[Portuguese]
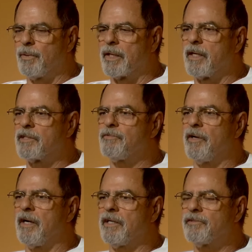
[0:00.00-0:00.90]
acaso
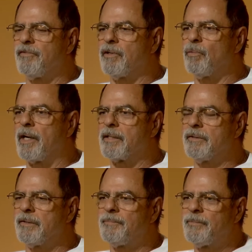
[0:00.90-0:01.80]
foi a Rádio
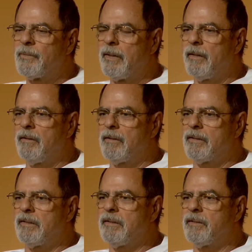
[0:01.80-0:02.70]
Vanguarda.
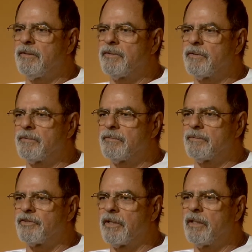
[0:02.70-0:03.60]
E
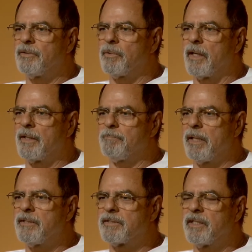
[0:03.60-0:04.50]
Chegando lá
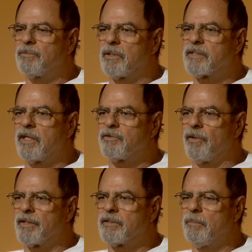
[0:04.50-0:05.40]
bem cedo, às 7
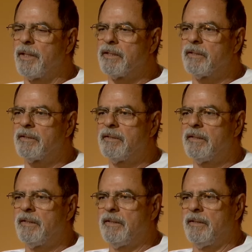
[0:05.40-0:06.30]
horas da manhã,
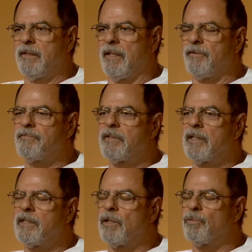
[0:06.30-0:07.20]
havia
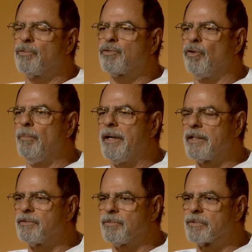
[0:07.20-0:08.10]
ali alguns
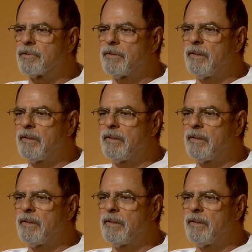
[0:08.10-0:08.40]
comércios.